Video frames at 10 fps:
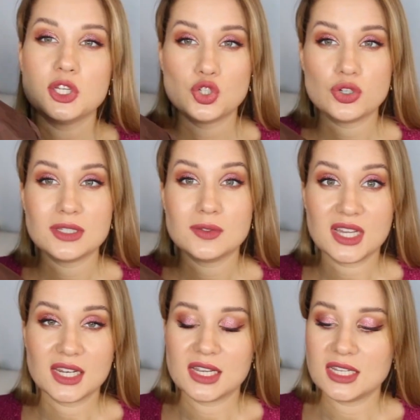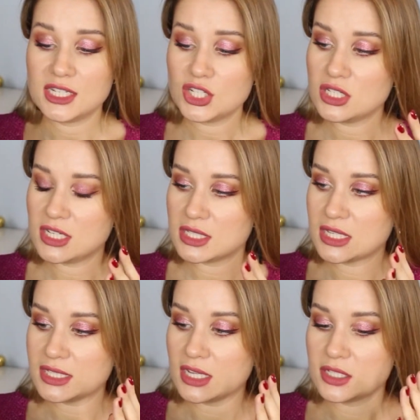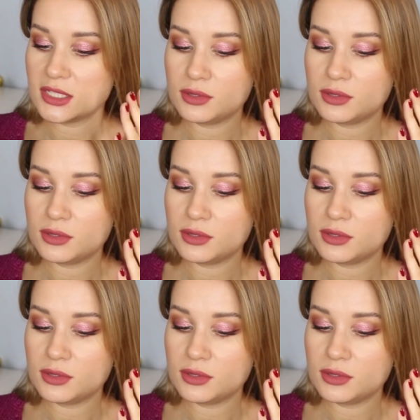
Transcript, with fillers: Еще из верхней одежды я заказала